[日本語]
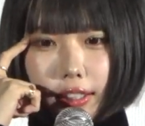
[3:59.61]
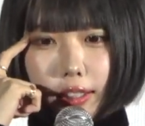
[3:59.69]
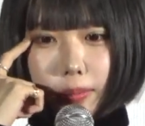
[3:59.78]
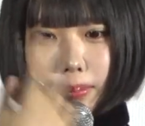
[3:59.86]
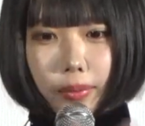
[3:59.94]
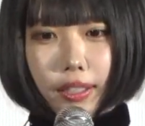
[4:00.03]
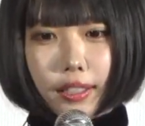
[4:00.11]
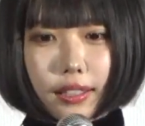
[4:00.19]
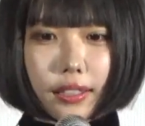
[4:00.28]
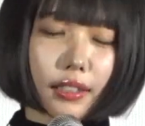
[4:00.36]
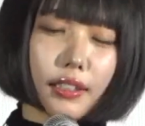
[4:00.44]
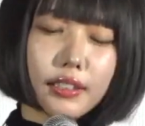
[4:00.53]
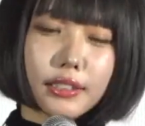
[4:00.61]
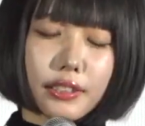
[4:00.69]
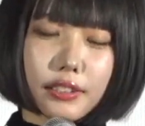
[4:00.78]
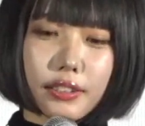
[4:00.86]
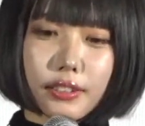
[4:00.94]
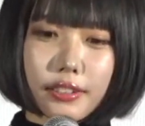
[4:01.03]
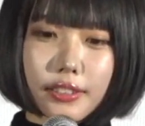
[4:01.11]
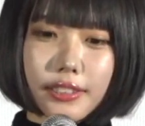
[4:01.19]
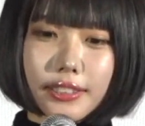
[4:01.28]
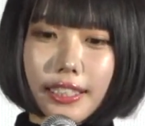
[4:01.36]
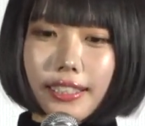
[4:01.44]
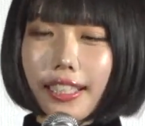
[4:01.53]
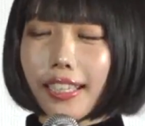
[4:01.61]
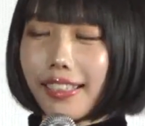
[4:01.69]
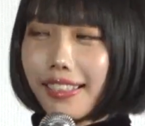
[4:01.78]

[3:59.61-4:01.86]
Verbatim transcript: やっぱその。背中